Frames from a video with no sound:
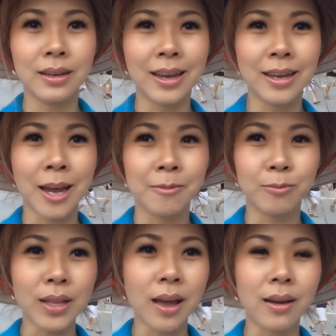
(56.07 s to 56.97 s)
thì à,
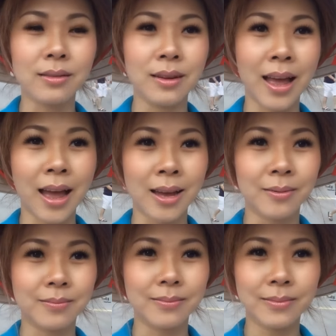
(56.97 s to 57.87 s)
quả thật là
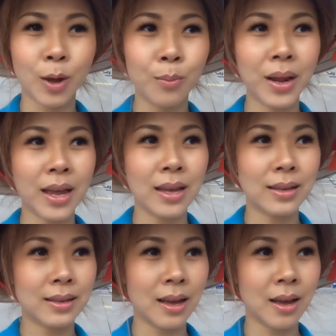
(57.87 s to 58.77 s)
hôm nay
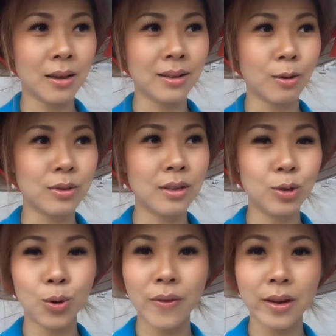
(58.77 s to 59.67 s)
à, cầu xin
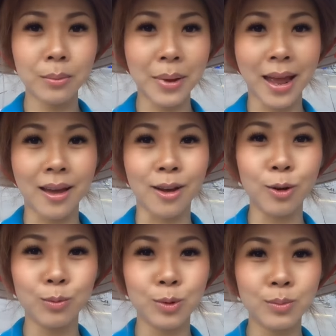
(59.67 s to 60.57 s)
Chúa và Đức Mẹ ở
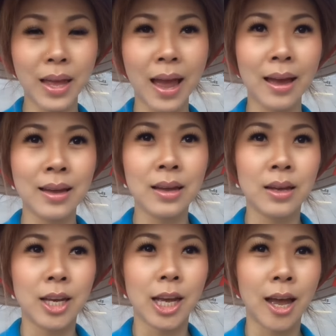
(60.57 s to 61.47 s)
cùng chúng ta
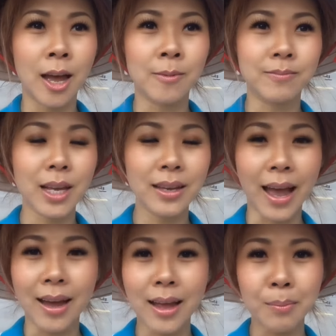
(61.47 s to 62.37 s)
um, tất
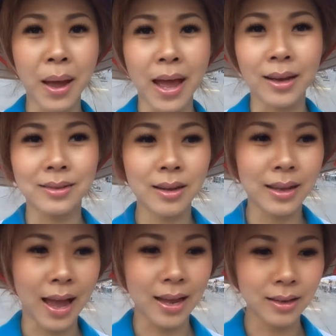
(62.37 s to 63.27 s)
cả các bạn tất
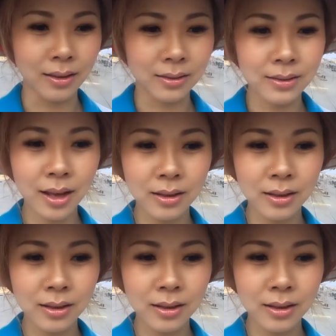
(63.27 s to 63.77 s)
cả những ờ,